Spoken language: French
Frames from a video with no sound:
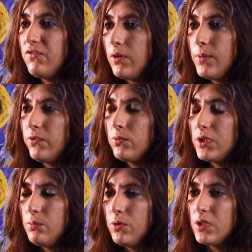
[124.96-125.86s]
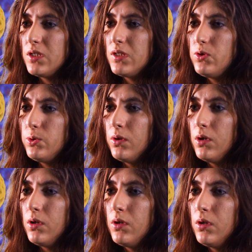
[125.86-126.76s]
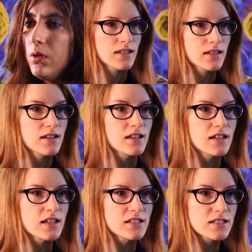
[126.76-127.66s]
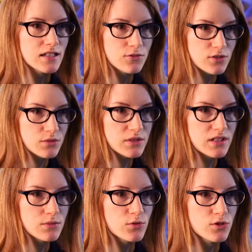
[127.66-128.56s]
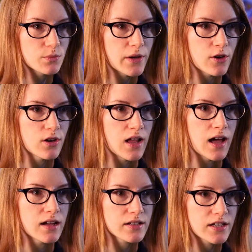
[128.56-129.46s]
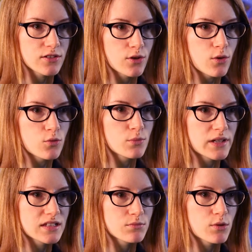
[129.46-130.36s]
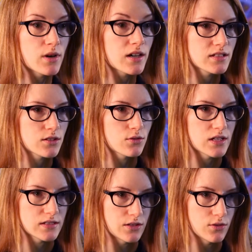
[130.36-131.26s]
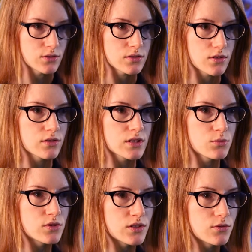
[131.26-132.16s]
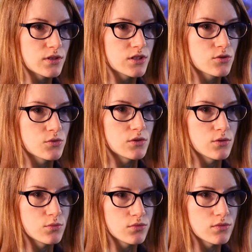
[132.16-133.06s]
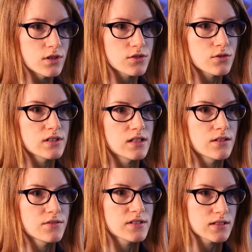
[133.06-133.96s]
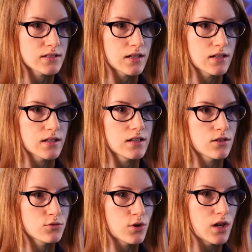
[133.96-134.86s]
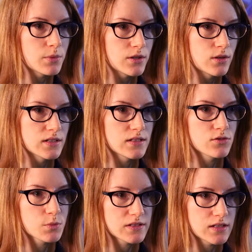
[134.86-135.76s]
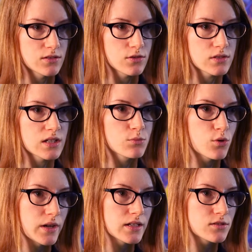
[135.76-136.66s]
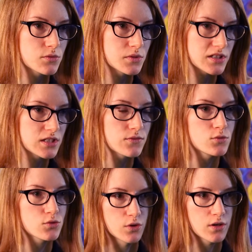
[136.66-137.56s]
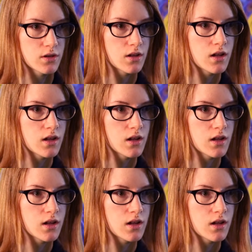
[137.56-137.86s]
informations qu'ils me restituent. J'essaie de limiter mon temps de parole à un quart d'heure ou maximum un tiers de la séance. En début d'atelier, je suis debout lorsque les élèves s'installent et lors du rappel de la séance précédente et pour parler des objectifs du jour.